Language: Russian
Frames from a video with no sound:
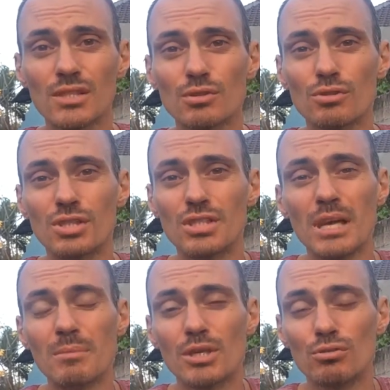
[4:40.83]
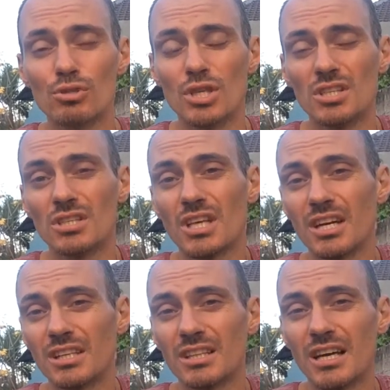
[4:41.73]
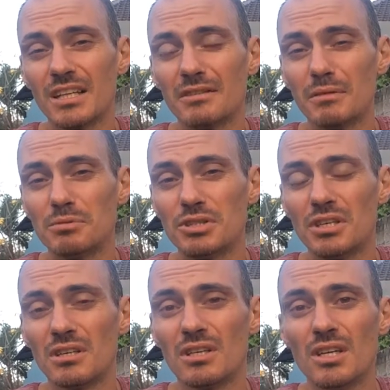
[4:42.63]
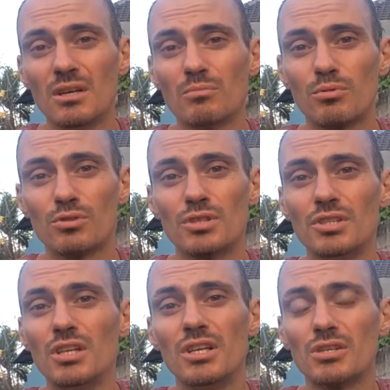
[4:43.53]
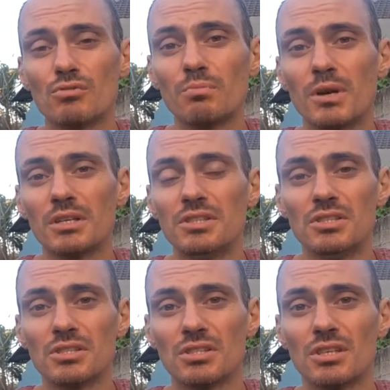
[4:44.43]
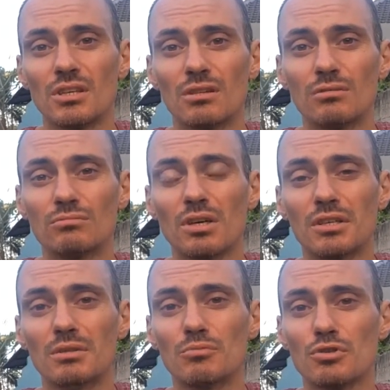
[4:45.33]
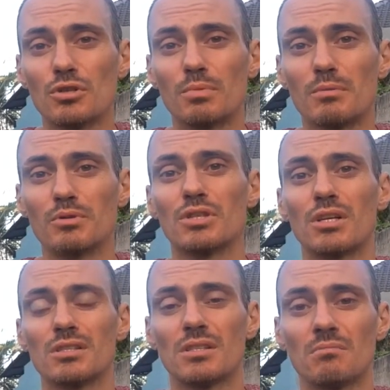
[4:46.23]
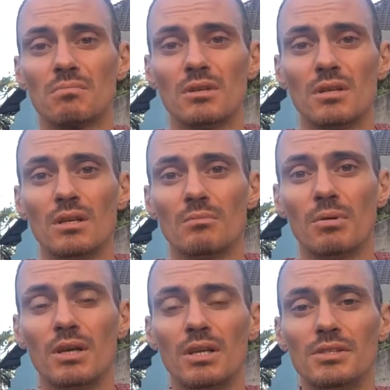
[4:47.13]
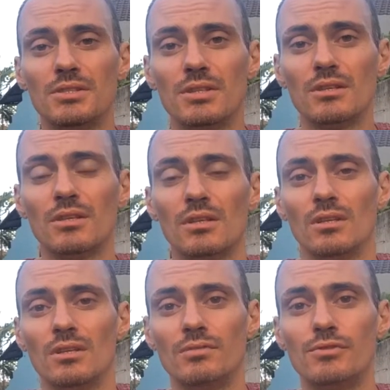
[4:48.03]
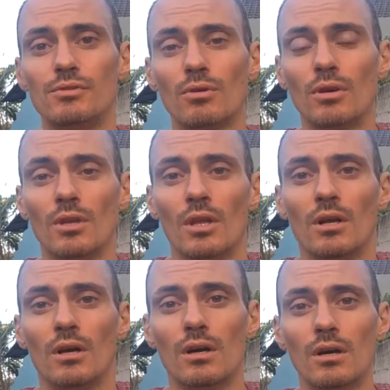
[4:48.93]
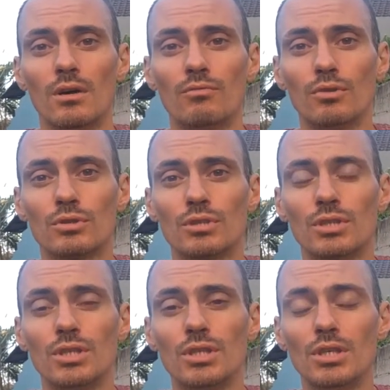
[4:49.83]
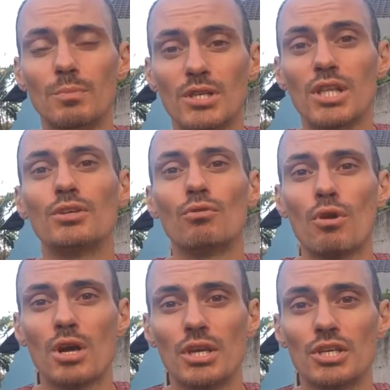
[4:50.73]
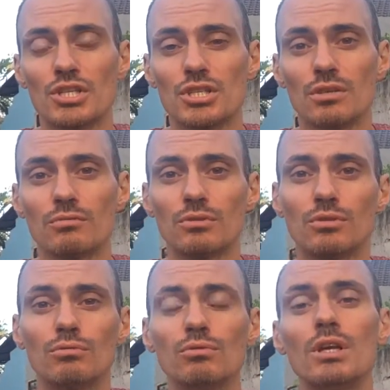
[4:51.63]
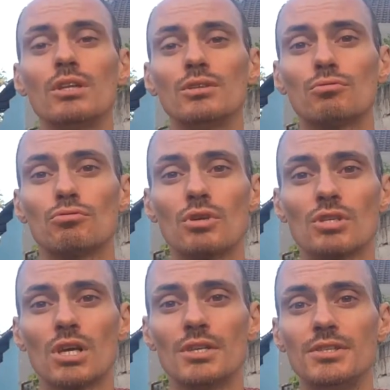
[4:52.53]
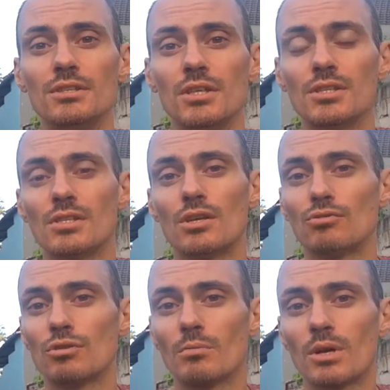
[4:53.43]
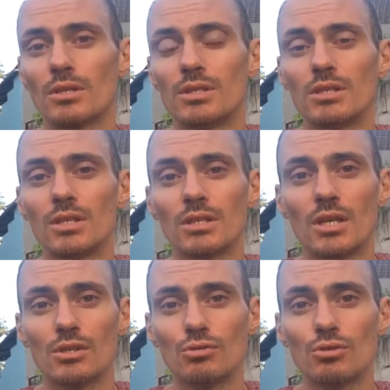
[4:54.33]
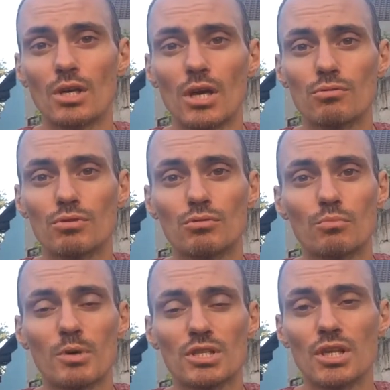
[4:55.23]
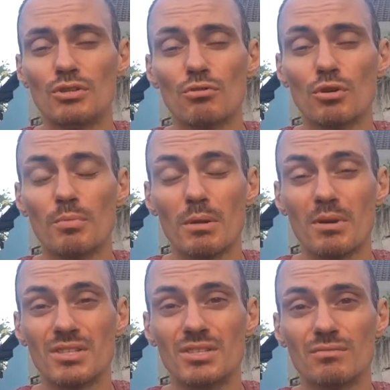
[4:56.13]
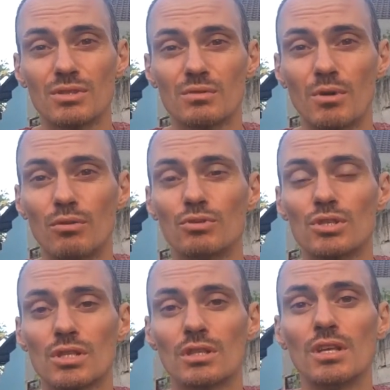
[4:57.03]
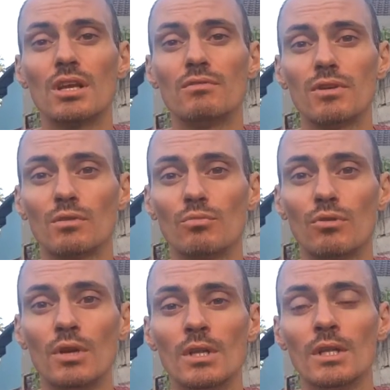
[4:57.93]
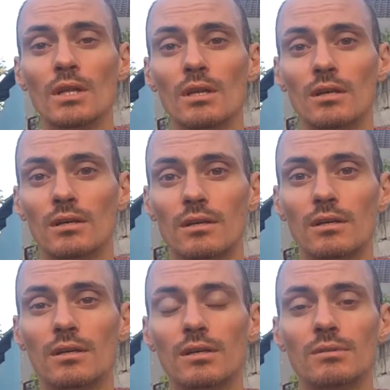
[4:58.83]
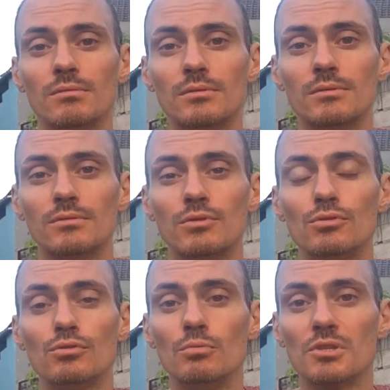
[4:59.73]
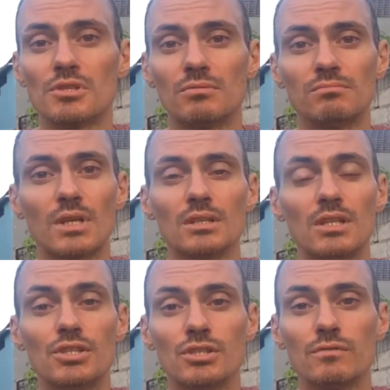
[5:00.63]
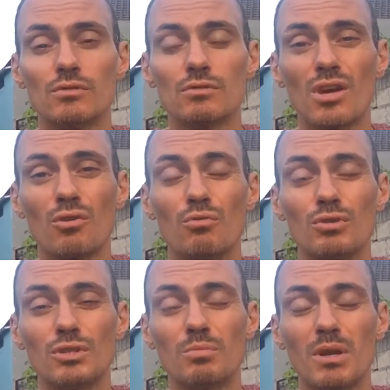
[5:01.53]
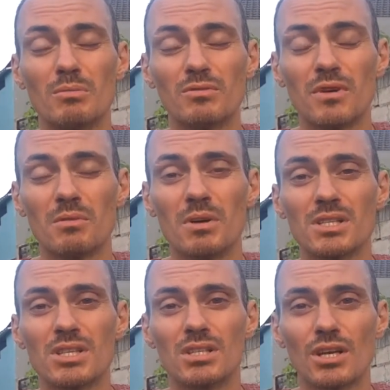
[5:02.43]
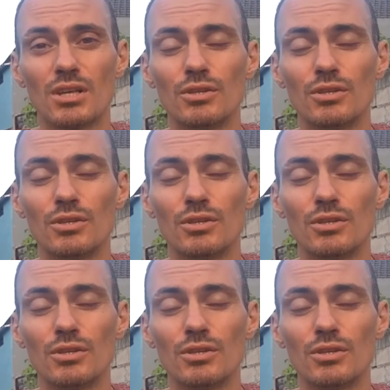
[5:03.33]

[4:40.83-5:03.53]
соцсетями ощущение нахрен надо вообще просто не лезу практически. Ну, так немножко пробежался там по ленте и все. А, вот. И пошла йога, конечно. Вот на кундалине то, что я сходил, я не знаю, что там, как эти энергии ощущаются, но пошла йога прям активно. Смотрю сейчас Андрея Вербу, э, ютубец. Отлично все заходит, прям информация так